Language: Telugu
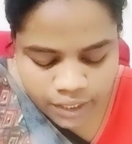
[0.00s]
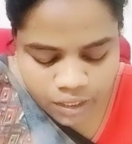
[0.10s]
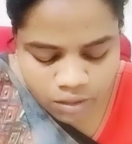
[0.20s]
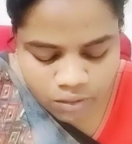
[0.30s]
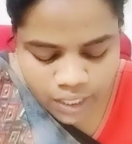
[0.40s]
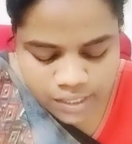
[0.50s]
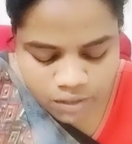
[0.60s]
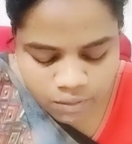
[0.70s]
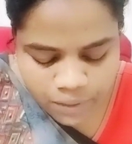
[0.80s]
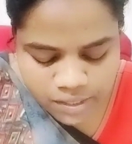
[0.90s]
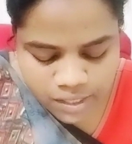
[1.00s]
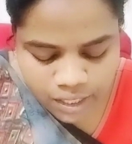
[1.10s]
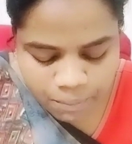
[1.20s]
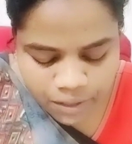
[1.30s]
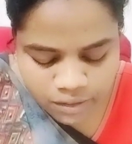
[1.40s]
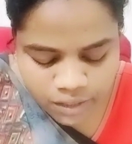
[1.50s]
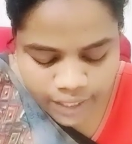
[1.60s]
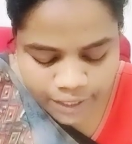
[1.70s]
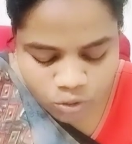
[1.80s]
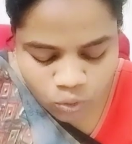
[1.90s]
ఇంట్లో ఉండాల్సినటువంటి పరిస్థితి ఏర్పడుతుంది
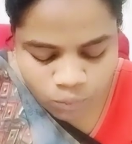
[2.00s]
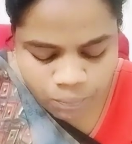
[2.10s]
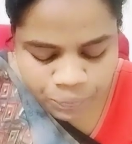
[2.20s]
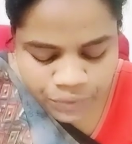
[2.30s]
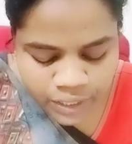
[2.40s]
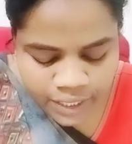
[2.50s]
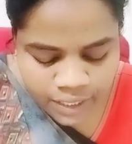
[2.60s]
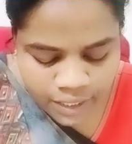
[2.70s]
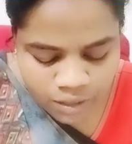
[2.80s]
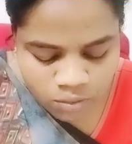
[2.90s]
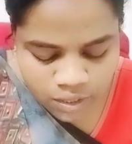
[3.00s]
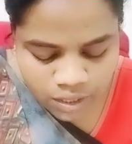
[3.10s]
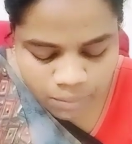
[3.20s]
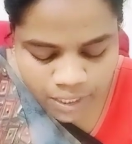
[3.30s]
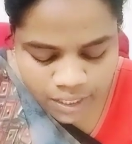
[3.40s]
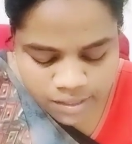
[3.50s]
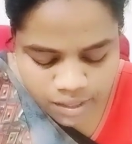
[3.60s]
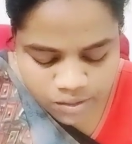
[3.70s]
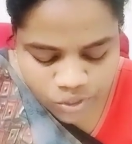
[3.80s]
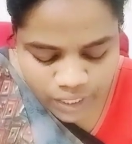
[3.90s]
ఎట్ హోమ్ ఇంటి దగ్గర ఉంటుంది అనమాట
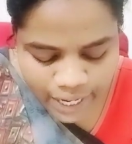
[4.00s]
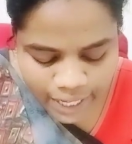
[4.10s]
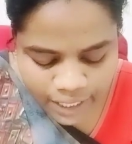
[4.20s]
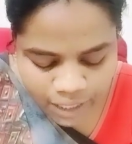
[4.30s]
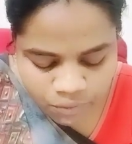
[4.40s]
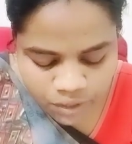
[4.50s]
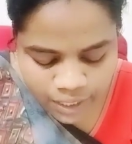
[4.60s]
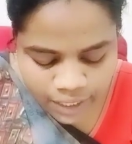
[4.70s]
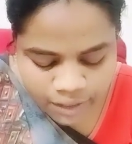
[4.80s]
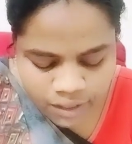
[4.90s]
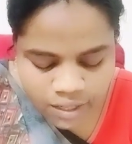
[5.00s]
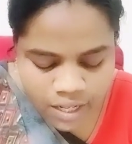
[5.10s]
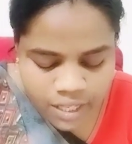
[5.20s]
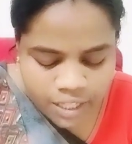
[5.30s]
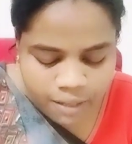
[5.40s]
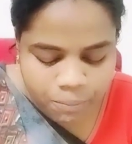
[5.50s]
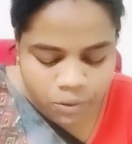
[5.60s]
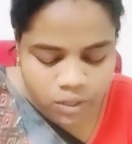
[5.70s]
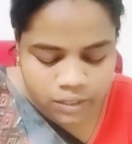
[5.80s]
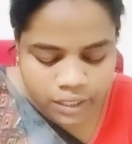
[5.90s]
సిన్స్ షీ హ్యాడ్ నెవర్ డన్ ఎప్పుడు
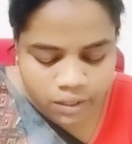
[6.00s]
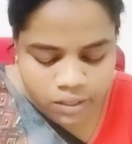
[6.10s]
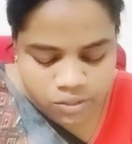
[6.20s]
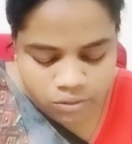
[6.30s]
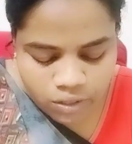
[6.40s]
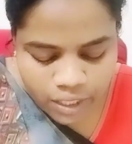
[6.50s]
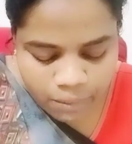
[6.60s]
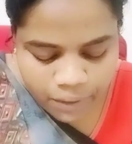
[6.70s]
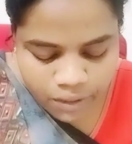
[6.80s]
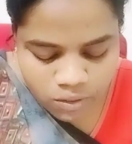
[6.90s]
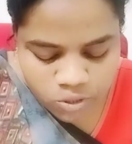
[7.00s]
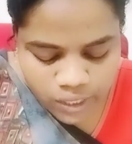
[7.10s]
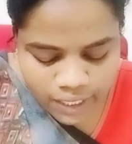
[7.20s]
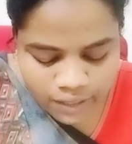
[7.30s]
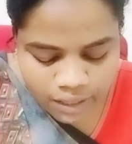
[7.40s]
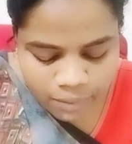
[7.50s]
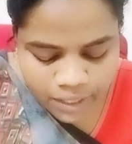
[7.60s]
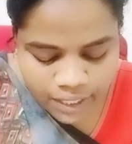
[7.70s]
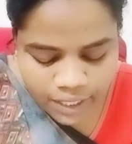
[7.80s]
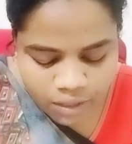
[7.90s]
కూడా తన యొక్క జీవితంలో ఏ పని కూడా చేయలేదు కాబట్టి
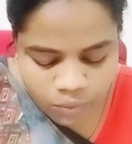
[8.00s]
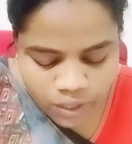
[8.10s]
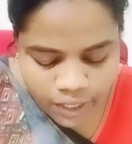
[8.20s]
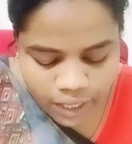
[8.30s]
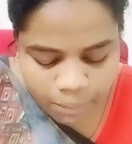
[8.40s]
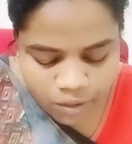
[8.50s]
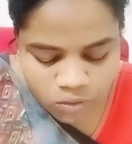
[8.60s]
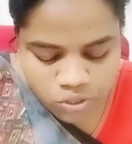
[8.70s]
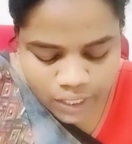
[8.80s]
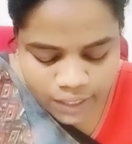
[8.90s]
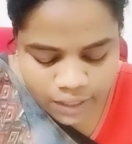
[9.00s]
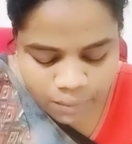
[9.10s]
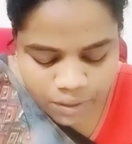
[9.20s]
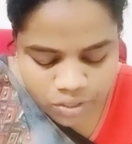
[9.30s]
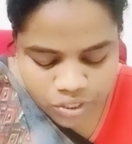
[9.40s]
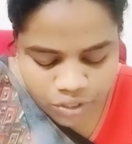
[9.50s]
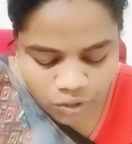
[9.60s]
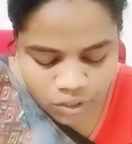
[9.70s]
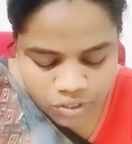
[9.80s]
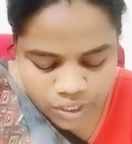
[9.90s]
ఎనీ వర్క్ ఏ పని కూడా చేయలేదు కాబట్టి షీ
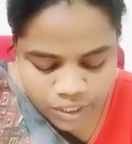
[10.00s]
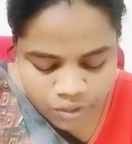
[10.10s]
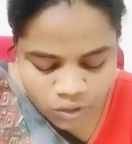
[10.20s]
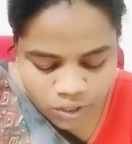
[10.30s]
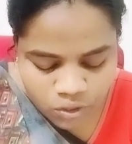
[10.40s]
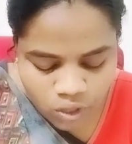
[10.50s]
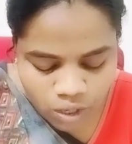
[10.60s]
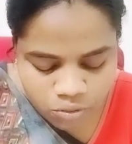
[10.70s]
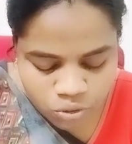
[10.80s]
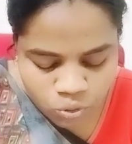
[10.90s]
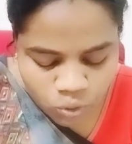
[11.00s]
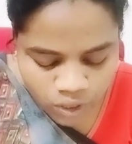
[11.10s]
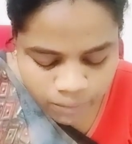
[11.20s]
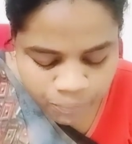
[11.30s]
డట్ షీ డిడ్ నాట్ నో హౌ టు కుక్